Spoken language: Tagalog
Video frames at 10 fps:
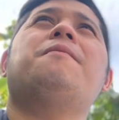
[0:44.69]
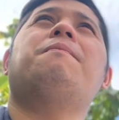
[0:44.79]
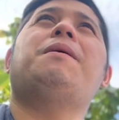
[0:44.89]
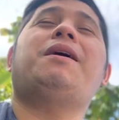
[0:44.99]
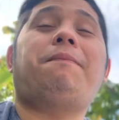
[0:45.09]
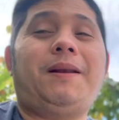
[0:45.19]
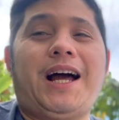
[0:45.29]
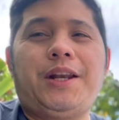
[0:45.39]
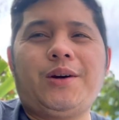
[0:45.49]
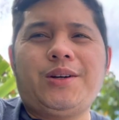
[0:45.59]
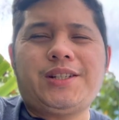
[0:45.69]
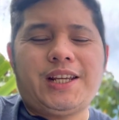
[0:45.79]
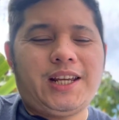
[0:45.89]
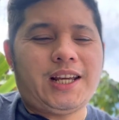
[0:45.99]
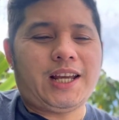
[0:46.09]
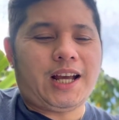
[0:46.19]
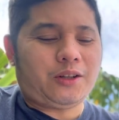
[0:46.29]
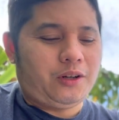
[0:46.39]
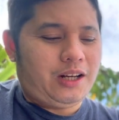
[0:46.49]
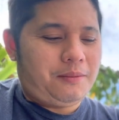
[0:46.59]
may mga plano si uh,
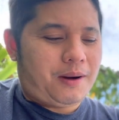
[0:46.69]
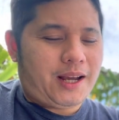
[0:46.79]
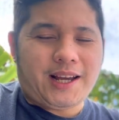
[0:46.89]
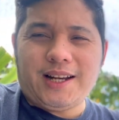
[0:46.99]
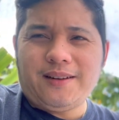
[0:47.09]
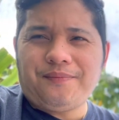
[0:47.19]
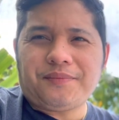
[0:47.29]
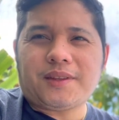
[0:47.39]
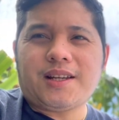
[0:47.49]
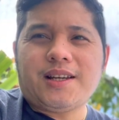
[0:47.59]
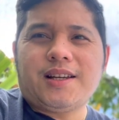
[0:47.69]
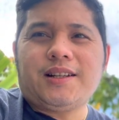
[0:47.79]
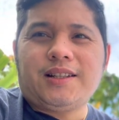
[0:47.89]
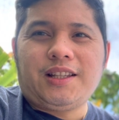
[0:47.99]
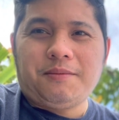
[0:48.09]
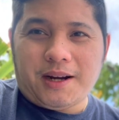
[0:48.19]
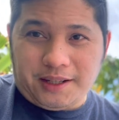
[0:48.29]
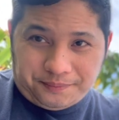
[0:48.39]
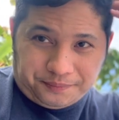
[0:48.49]
attorney Libayan, 'di ba?